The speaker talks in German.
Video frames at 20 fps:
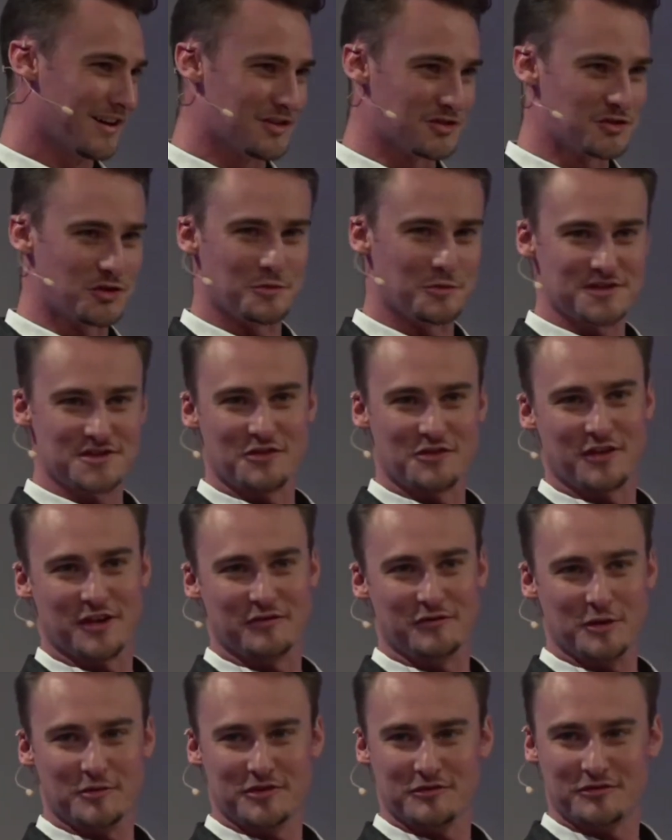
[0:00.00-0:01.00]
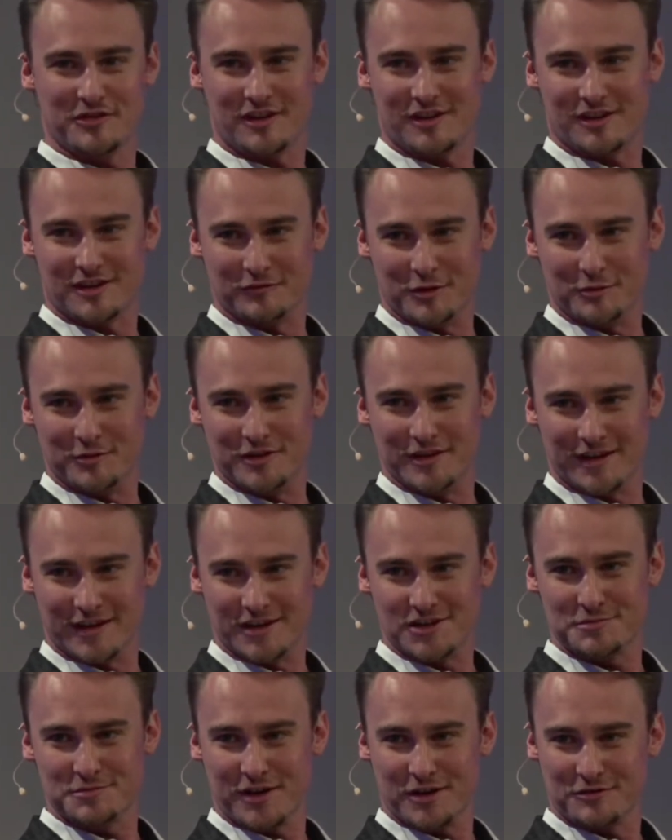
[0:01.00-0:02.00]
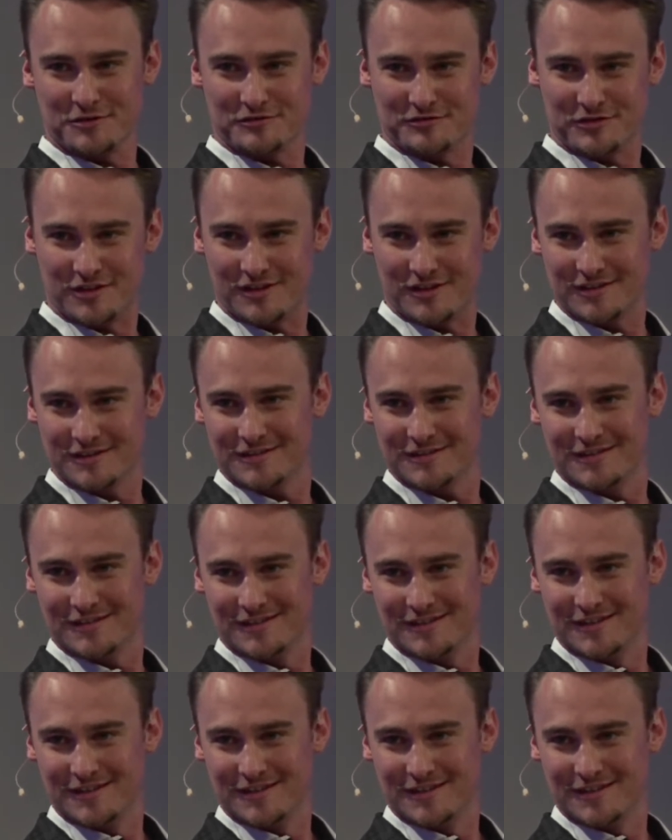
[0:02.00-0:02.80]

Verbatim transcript: das kommt jetzt darauf an, wen man fragen. Wenn wir die Rechtsprechung fragen,